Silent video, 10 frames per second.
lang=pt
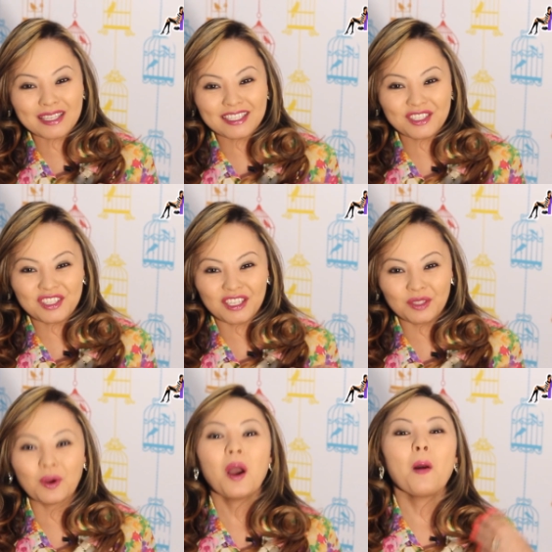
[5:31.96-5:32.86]
me
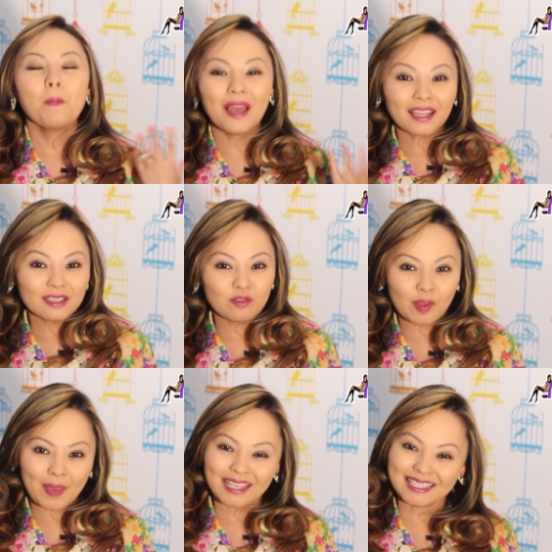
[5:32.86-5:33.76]
assistindo pela
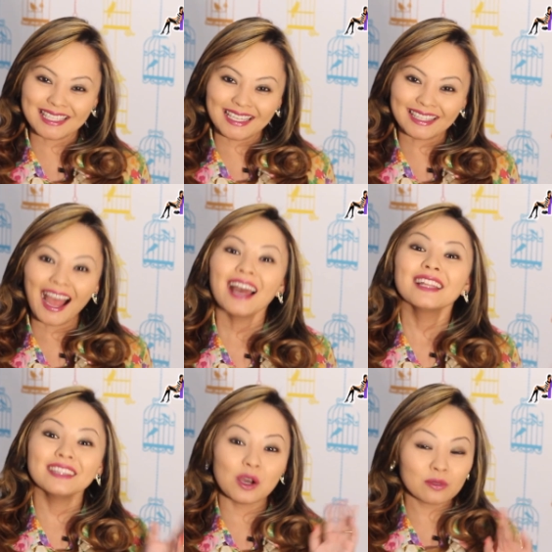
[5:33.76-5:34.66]
TV Magzita,
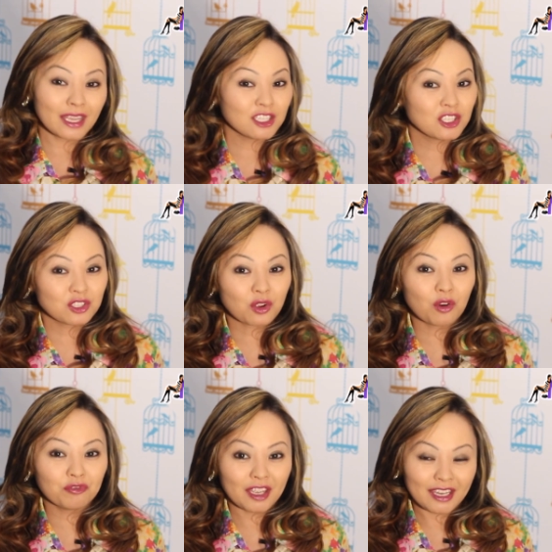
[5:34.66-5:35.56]
não deixem de
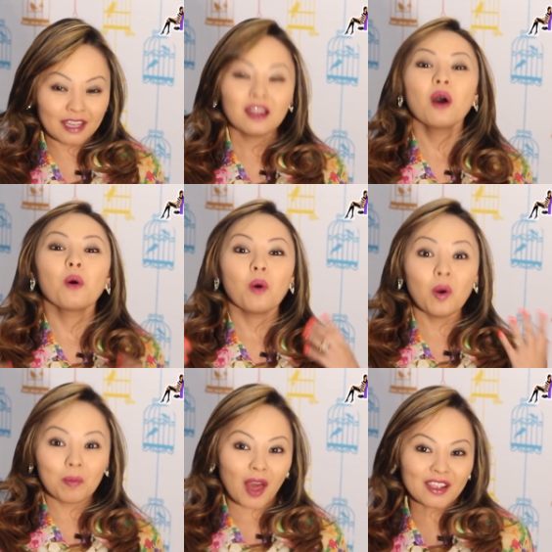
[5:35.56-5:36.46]
conferir
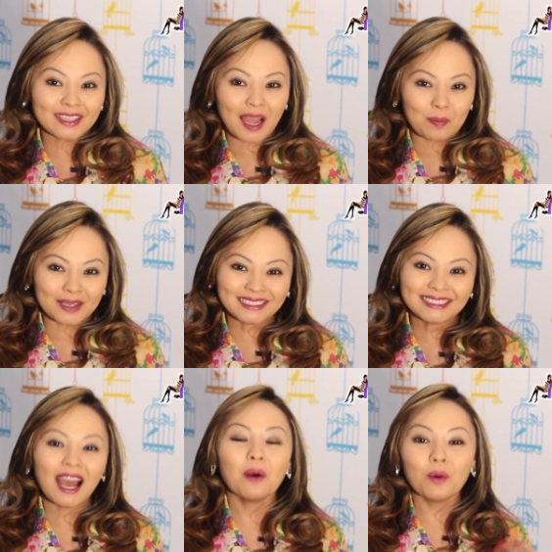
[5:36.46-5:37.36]
o blog da
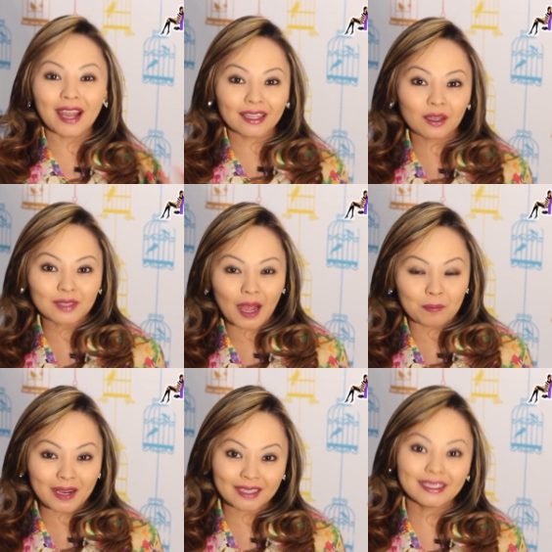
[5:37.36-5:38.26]
Amanda, o canal da
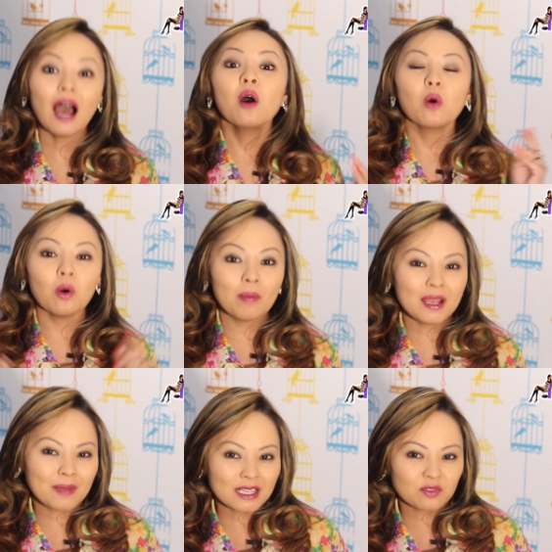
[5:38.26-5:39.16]
Amanda, o
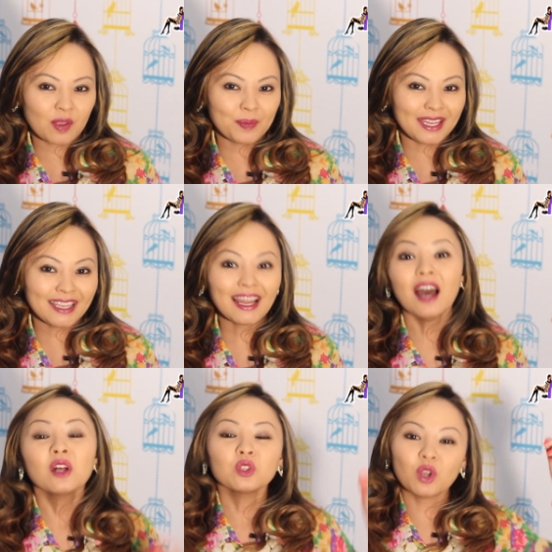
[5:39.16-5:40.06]
Bem Mais
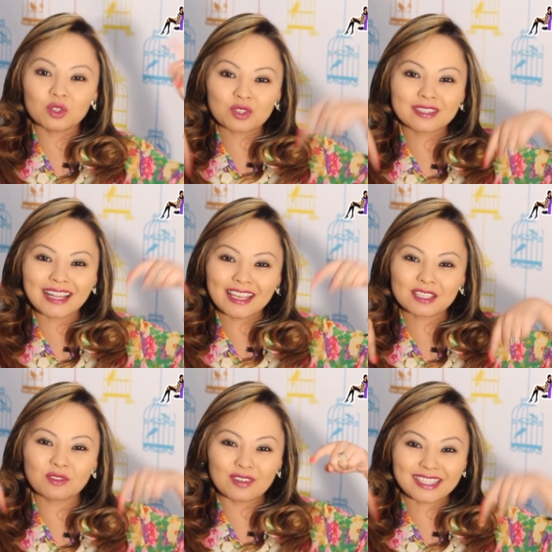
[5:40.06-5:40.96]
Feminina. Todos os
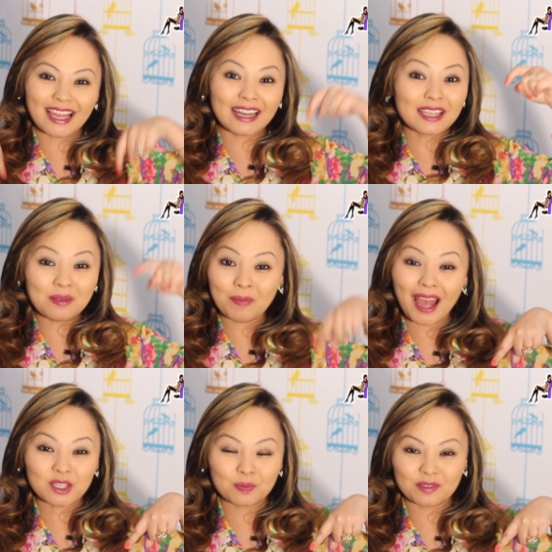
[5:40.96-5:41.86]
links vão estar aqui
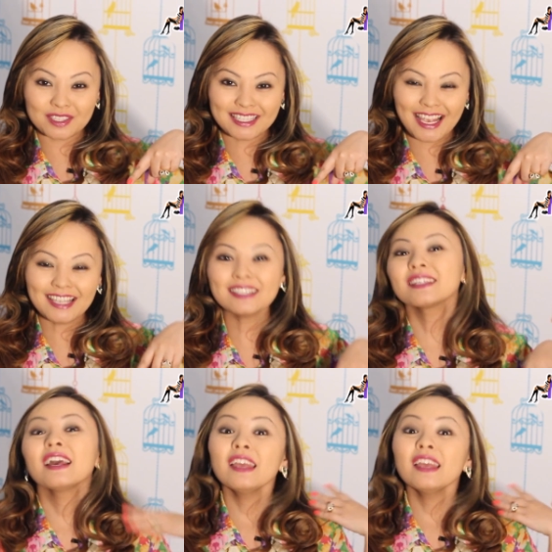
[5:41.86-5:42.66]
embaixo para vocês.